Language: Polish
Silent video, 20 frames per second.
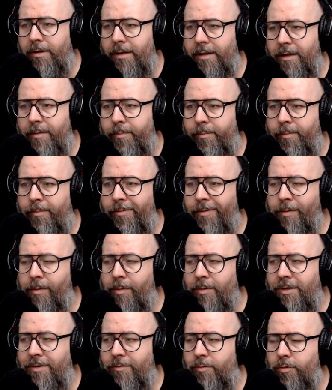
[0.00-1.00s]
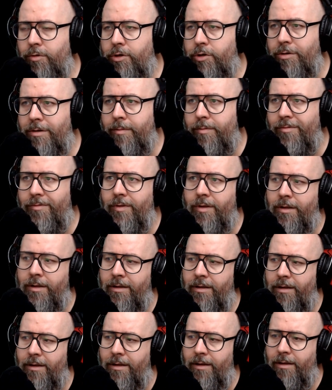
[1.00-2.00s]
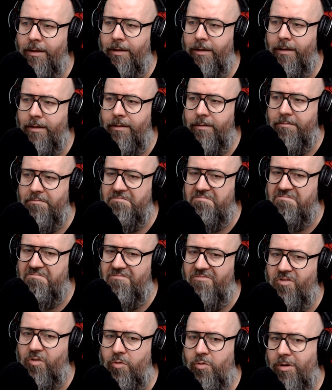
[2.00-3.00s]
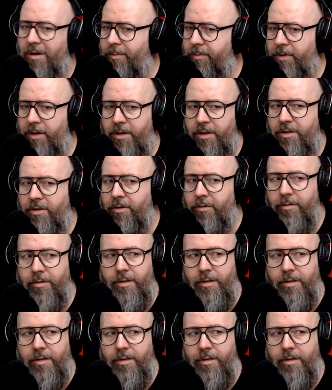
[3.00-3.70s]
w ogóle, a w pewnym momencie wyłączyłem i mówię, w ogóle mnie nie